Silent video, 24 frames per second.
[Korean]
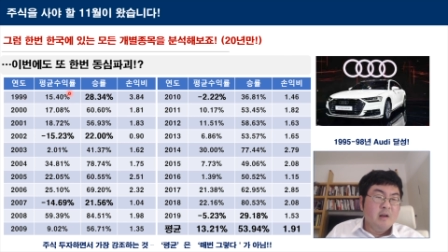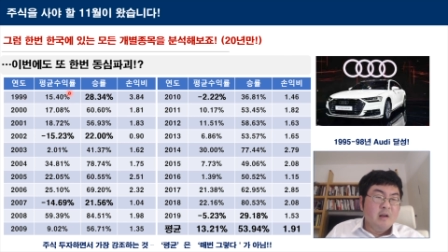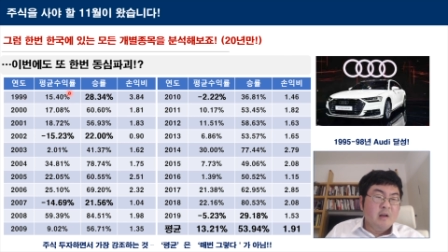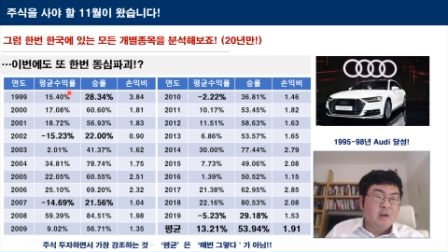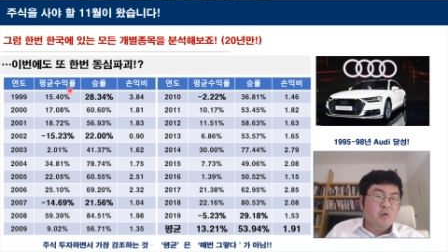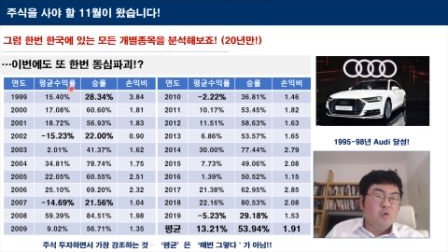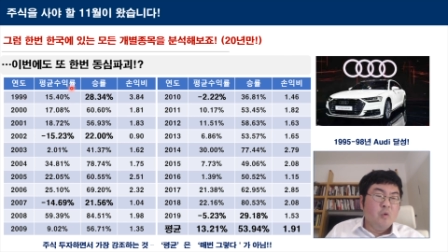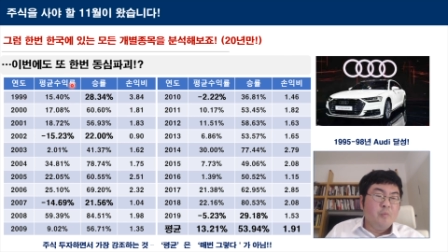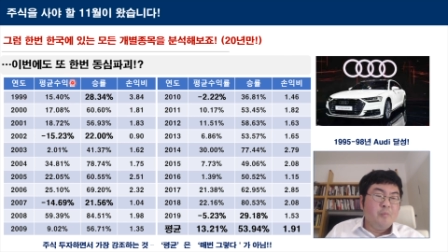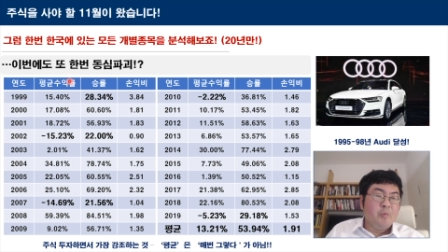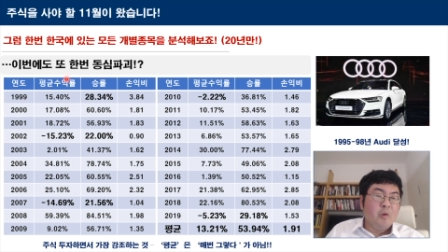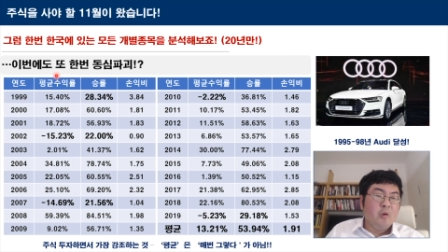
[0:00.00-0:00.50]

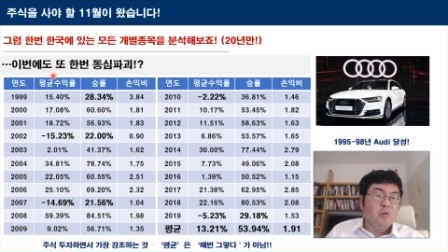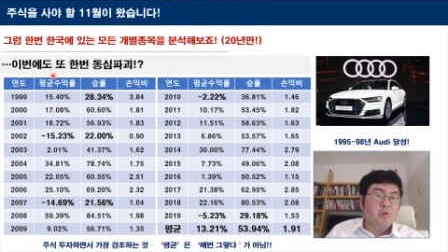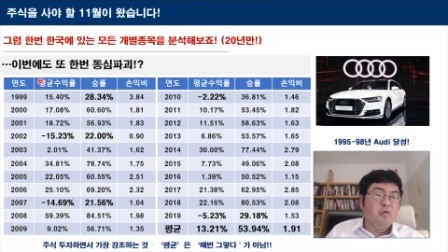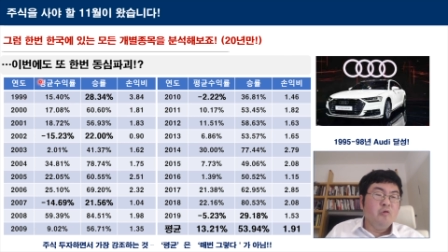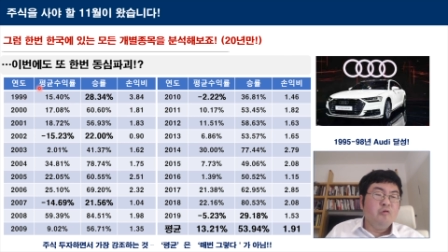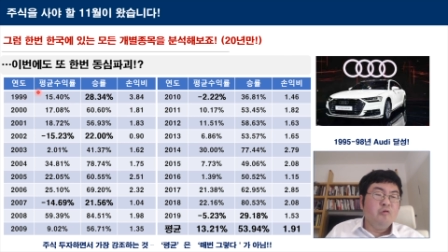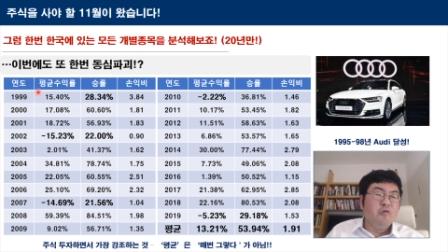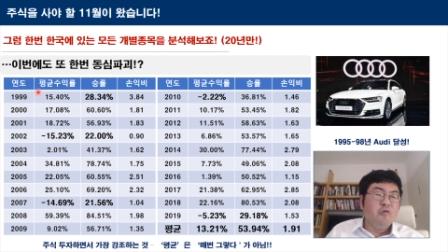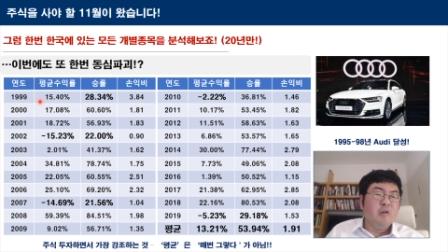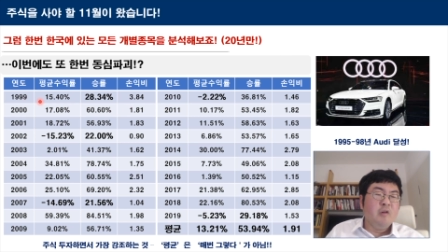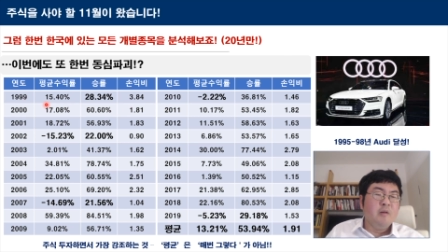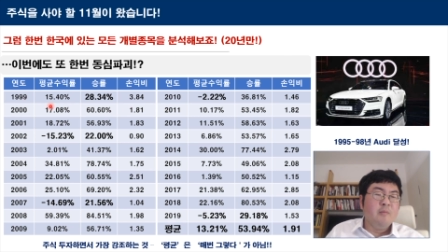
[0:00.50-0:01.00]
요 평균
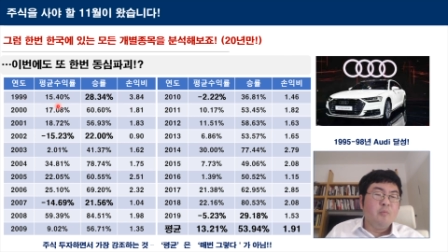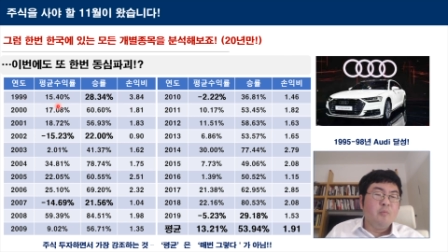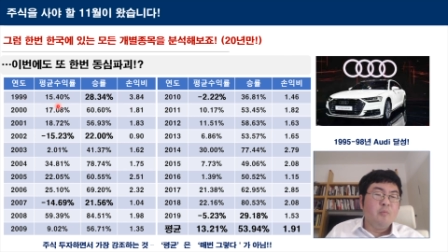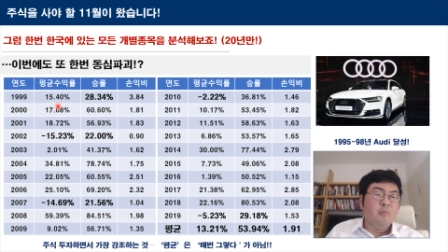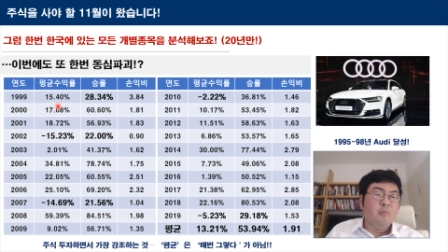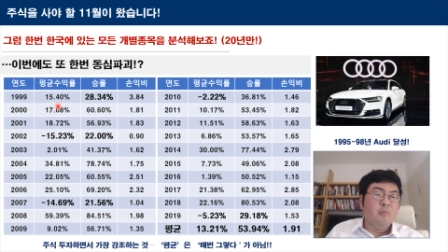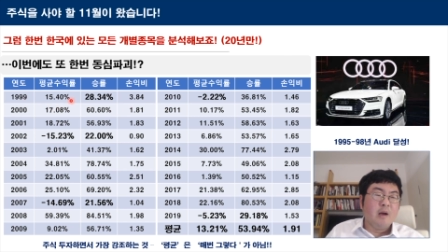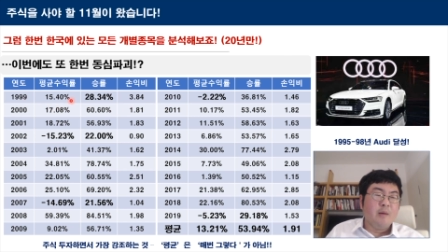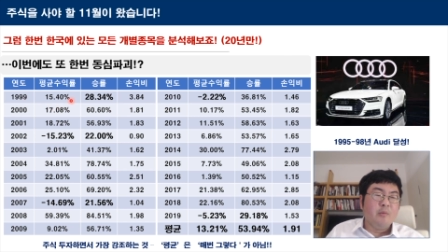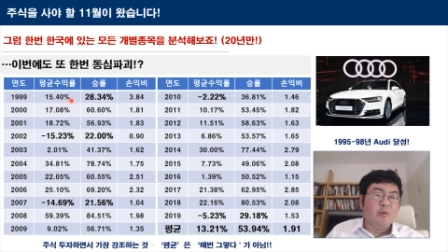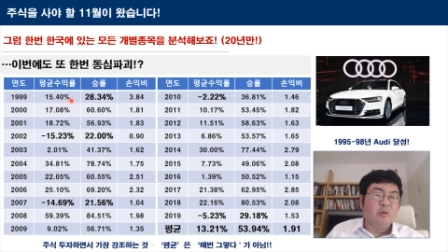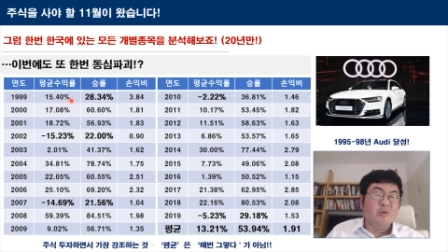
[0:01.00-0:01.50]
수익은 뭐냐
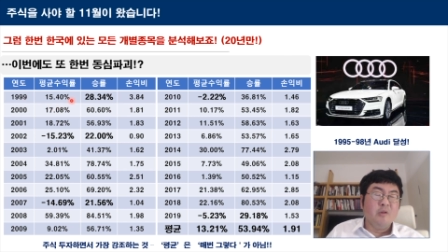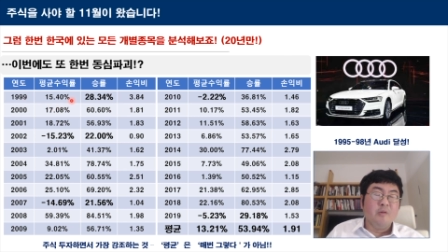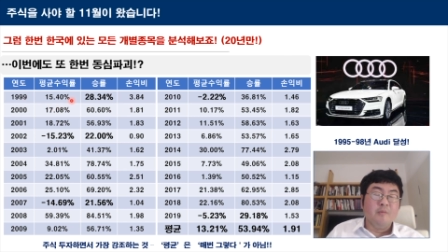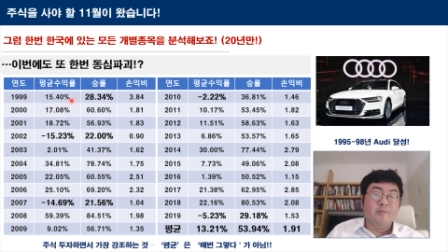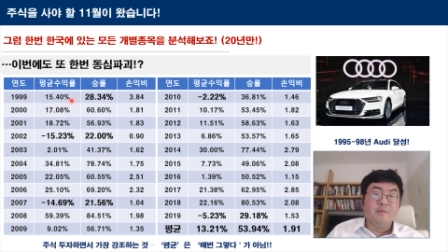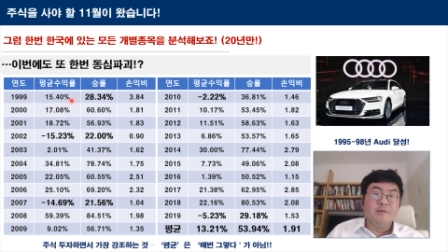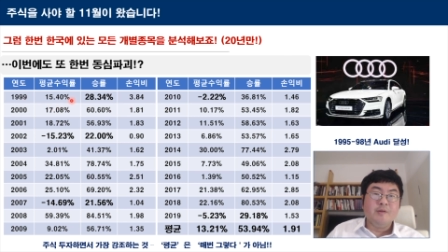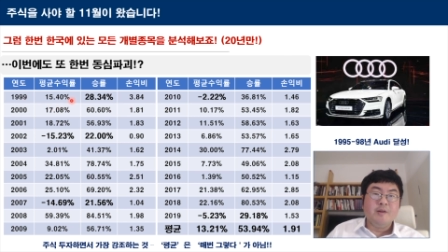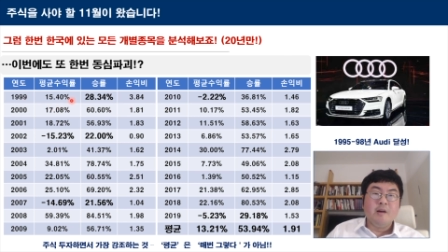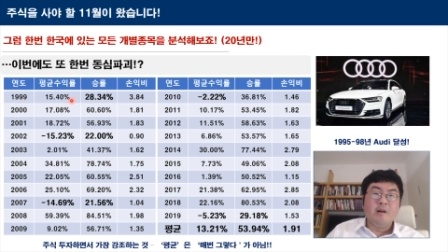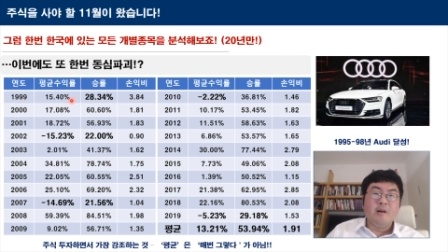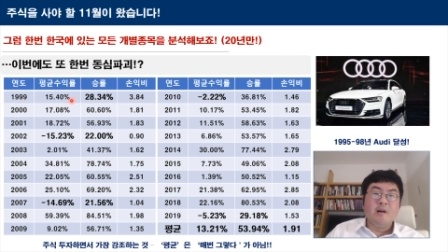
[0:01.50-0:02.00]
하면은
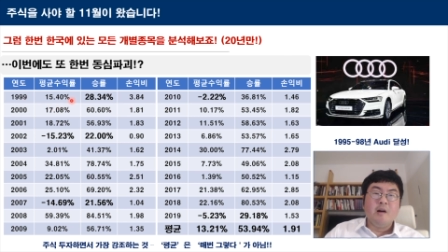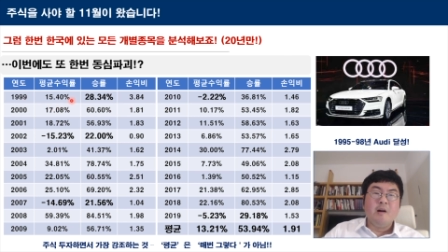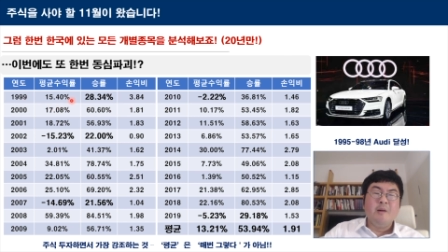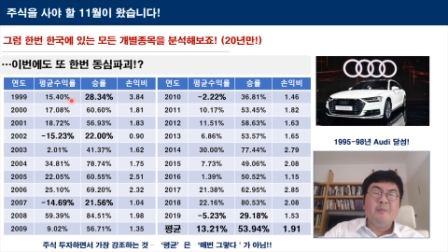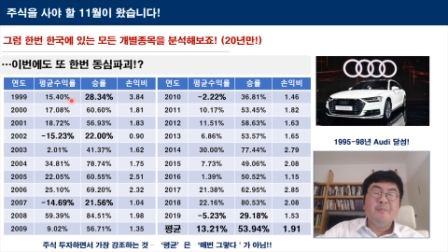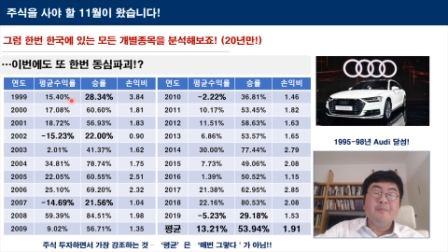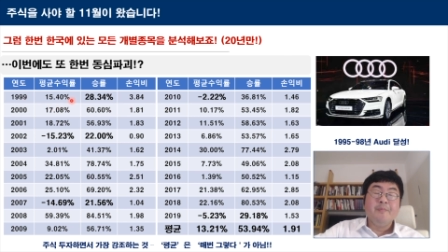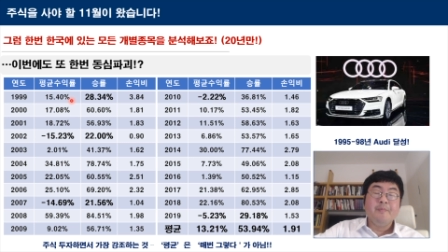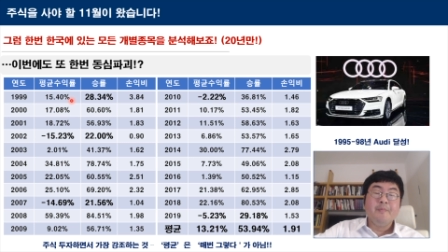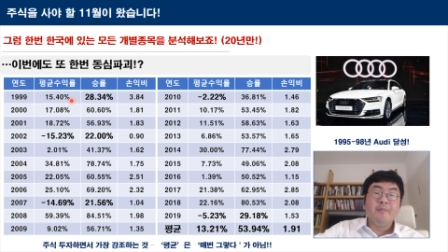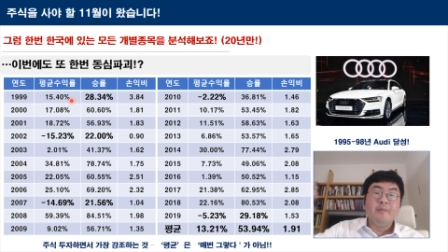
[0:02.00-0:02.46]
제가